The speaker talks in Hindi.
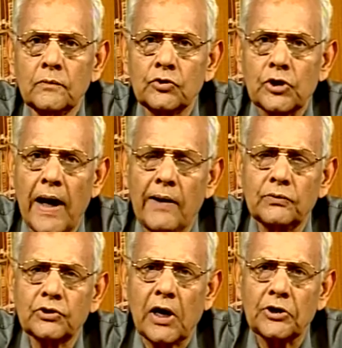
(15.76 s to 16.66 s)
चाहे
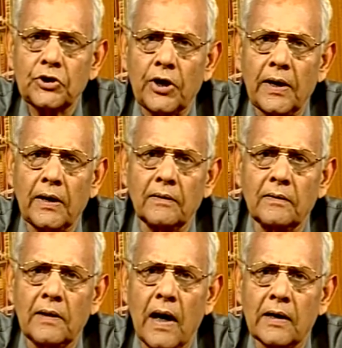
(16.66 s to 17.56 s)
उसका श्रेय
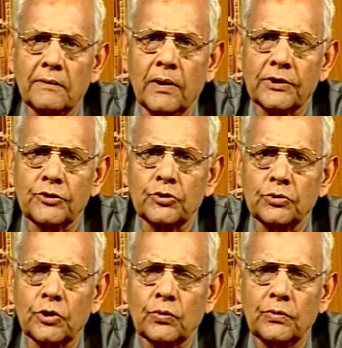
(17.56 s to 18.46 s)
नारद भक्ति
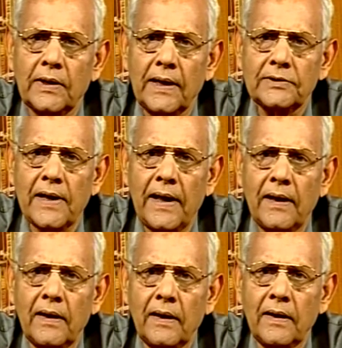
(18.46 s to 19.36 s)
सूत्र को दिया जाए
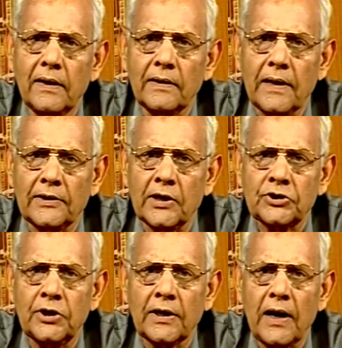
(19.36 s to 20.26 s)
या
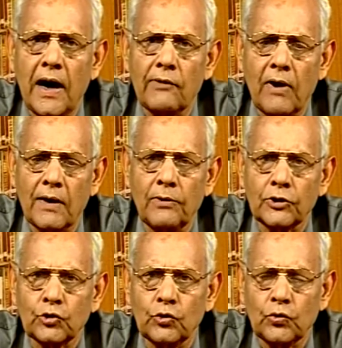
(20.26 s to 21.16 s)
दक्षिण के आलवार
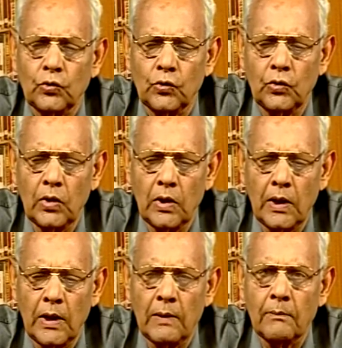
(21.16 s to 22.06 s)
भक्तों को
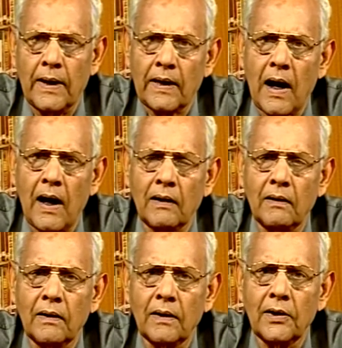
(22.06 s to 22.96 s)
बहरहाल
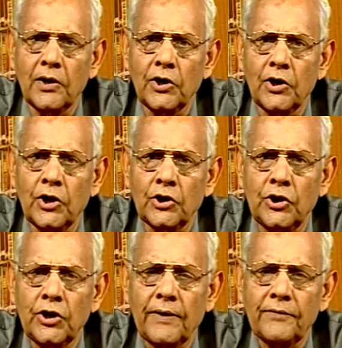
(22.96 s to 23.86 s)

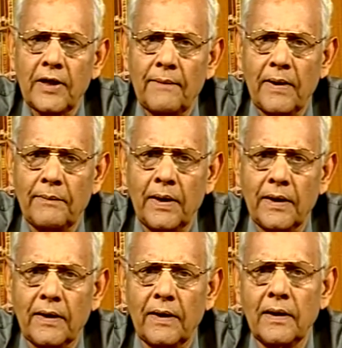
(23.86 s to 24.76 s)
हिंदी कविता में भी
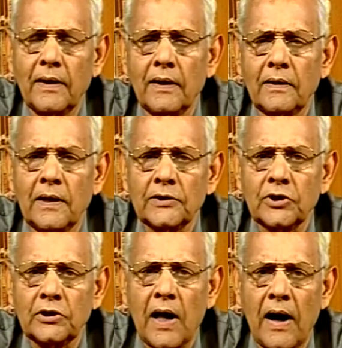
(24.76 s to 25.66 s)
यह
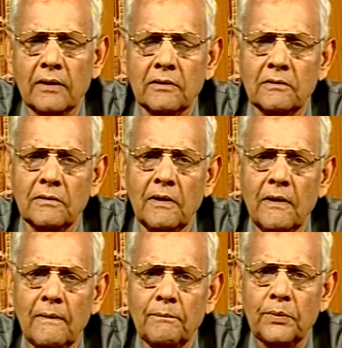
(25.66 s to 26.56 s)
सिद्धांत
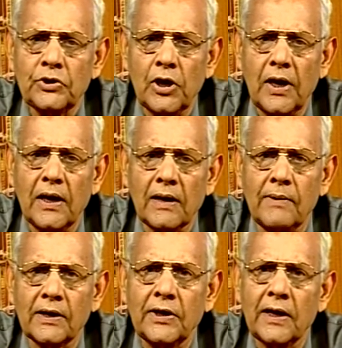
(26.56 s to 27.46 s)
पिछले
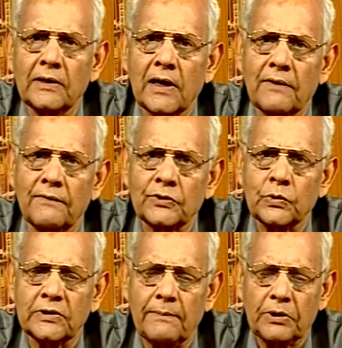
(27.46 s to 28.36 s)
लगभग डेढ़ हजार
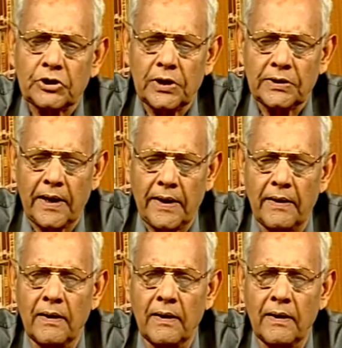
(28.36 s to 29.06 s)
वर्षों से प्रचलित है